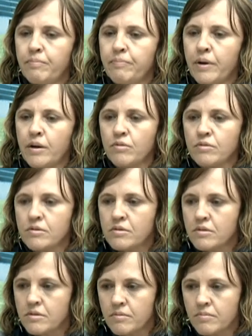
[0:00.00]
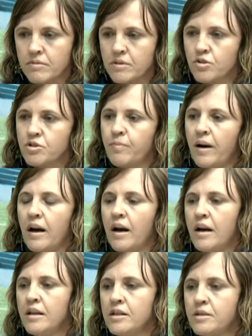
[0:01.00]
pelos seus
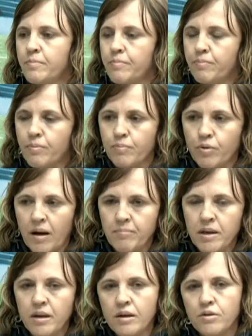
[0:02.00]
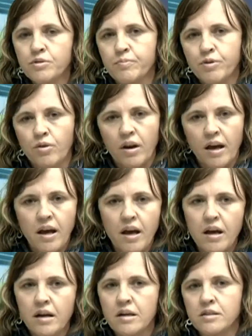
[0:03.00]
pares, por amigos, por
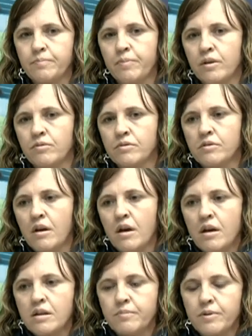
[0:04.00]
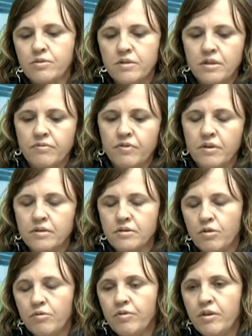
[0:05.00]
colegas, pelos as pessoas que, enfim, que se
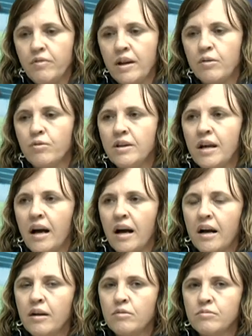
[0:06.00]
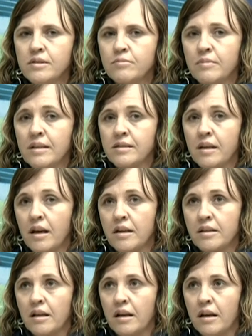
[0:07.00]
convivem, né, onde há um, uma
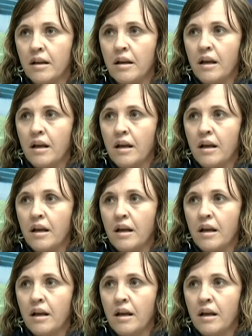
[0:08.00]
certa